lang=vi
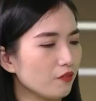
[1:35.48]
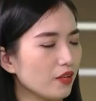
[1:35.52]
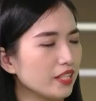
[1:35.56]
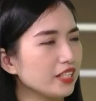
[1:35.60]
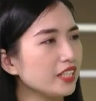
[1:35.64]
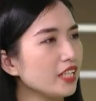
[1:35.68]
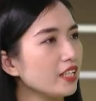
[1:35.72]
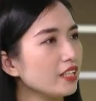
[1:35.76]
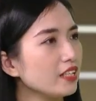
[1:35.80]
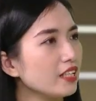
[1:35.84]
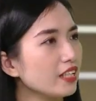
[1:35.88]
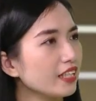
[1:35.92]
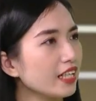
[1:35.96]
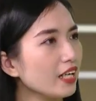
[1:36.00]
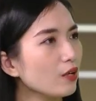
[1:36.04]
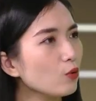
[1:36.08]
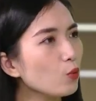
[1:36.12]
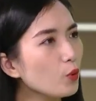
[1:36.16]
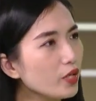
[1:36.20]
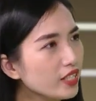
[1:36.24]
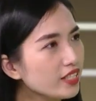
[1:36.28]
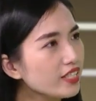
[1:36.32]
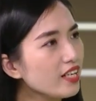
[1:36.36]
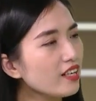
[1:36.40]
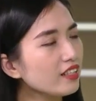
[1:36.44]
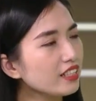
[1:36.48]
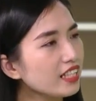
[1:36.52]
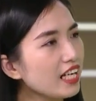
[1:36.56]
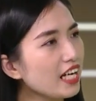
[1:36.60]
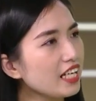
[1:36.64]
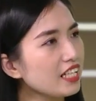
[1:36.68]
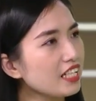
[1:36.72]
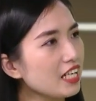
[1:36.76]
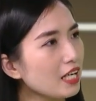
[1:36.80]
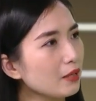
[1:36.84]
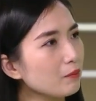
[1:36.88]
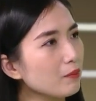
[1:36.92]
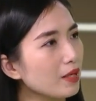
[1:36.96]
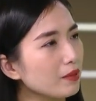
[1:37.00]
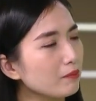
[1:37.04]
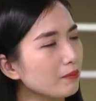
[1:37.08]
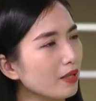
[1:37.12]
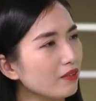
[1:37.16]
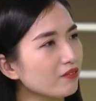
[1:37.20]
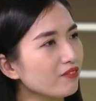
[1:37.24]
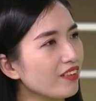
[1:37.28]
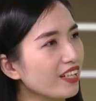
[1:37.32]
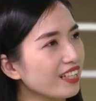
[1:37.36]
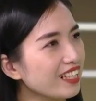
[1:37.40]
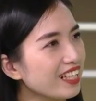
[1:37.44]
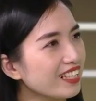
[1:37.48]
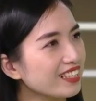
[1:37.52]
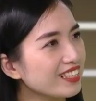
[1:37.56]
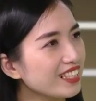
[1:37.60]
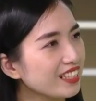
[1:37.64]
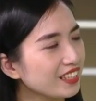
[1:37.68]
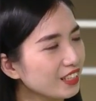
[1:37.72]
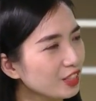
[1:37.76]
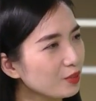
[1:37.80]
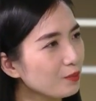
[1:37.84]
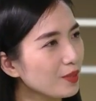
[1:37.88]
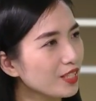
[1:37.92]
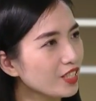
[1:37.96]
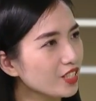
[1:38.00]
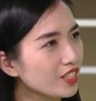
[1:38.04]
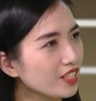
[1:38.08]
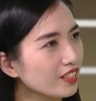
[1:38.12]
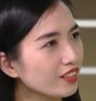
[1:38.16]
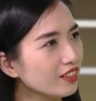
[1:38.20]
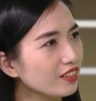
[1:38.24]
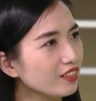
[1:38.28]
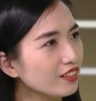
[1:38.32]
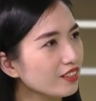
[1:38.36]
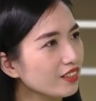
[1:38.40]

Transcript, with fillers: Vậy thì các nguyên nhân gây ra bệnh mạch vành là gì thưa bác sĩ?